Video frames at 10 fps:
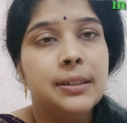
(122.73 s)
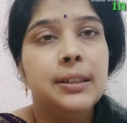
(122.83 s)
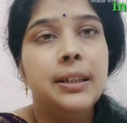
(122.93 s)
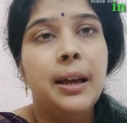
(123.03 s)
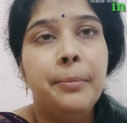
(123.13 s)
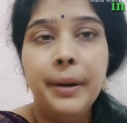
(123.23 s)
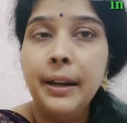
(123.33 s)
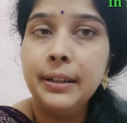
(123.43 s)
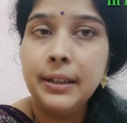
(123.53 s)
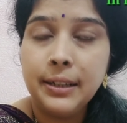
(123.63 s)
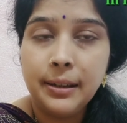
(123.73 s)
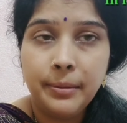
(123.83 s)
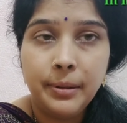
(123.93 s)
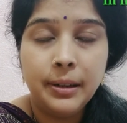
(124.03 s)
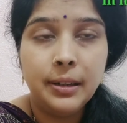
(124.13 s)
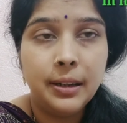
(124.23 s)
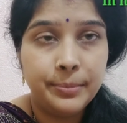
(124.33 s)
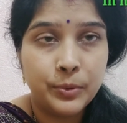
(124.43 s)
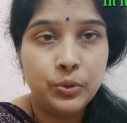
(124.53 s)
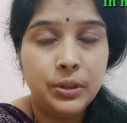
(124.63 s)
सकती हैं ब्रेन के
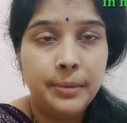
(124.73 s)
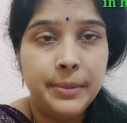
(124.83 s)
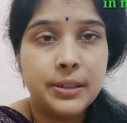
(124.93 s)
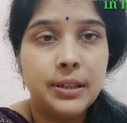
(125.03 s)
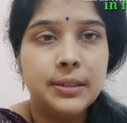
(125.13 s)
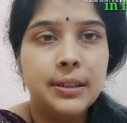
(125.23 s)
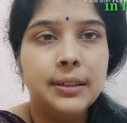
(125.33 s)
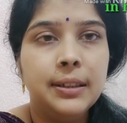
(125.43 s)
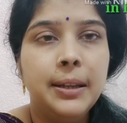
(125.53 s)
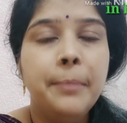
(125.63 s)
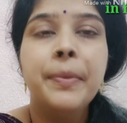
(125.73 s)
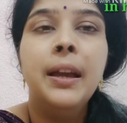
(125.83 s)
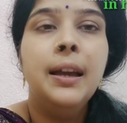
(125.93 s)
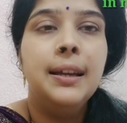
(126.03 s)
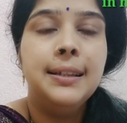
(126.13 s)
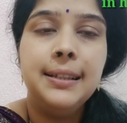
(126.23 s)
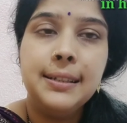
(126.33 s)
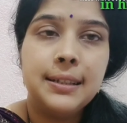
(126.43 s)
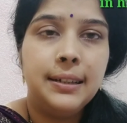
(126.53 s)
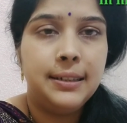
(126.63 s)
नर्व्स को डैमेज कर सकती हैं इसलिए
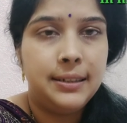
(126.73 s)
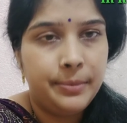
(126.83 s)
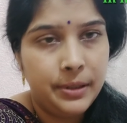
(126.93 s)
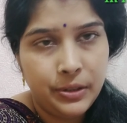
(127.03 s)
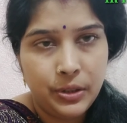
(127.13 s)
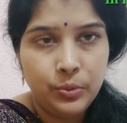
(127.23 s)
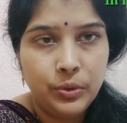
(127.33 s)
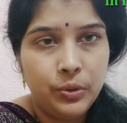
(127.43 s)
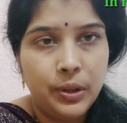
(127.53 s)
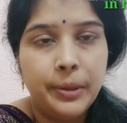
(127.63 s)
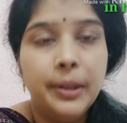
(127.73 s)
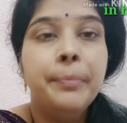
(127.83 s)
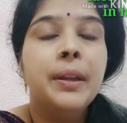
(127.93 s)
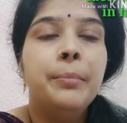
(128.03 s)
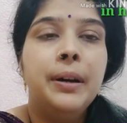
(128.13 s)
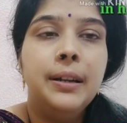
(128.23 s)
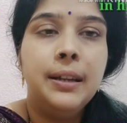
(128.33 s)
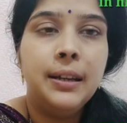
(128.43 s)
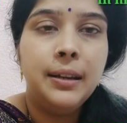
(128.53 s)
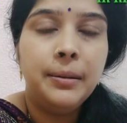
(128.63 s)
इसका ट्रीटमेंट ज़रूरी है और
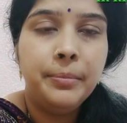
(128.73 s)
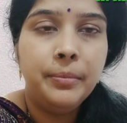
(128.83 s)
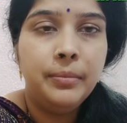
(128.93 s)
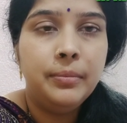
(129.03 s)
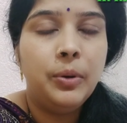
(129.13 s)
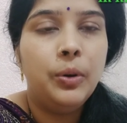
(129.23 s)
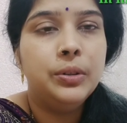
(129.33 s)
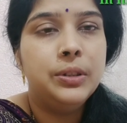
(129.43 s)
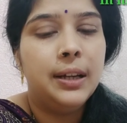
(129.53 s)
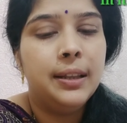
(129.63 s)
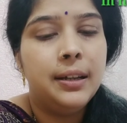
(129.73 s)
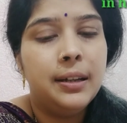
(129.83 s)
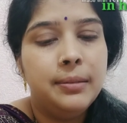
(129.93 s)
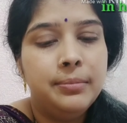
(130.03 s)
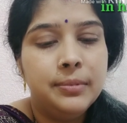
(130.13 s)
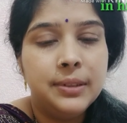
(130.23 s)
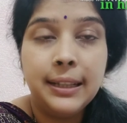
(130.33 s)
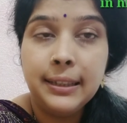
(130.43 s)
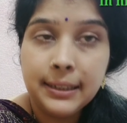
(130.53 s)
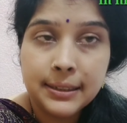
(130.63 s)
ये बहुत ज़्यादा
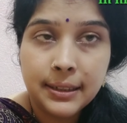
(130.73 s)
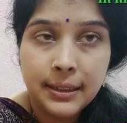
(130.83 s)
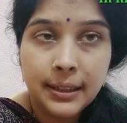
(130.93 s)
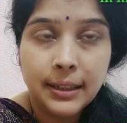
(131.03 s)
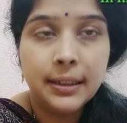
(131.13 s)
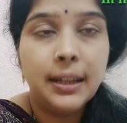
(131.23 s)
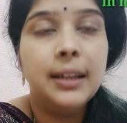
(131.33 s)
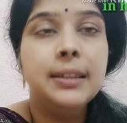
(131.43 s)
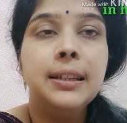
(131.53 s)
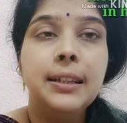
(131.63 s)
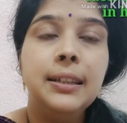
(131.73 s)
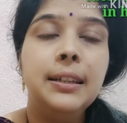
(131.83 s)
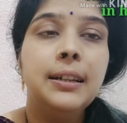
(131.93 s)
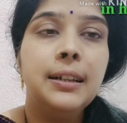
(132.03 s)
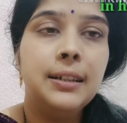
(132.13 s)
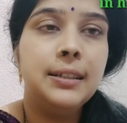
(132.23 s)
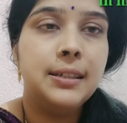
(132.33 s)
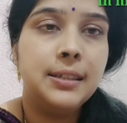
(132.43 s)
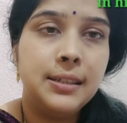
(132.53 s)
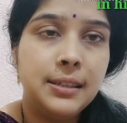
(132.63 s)
जल्दी असर नहीं दिखता है धीरे धीरे करके
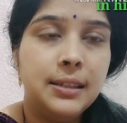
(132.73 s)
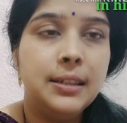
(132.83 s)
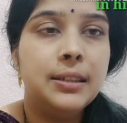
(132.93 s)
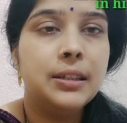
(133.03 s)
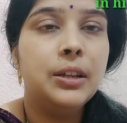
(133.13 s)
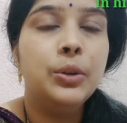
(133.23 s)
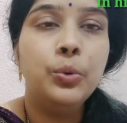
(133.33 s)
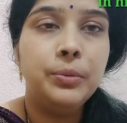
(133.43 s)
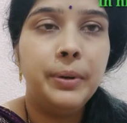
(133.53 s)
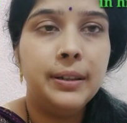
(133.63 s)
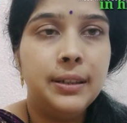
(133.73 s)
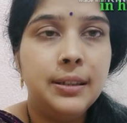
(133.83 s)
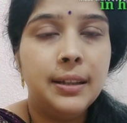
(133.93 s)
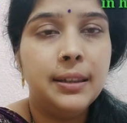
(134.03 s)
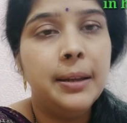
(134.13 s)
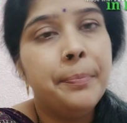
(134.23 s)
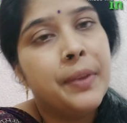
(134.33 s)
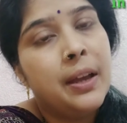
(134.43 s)
जैसे जैसे इसकी ग्रोथ बढ़ती जाती है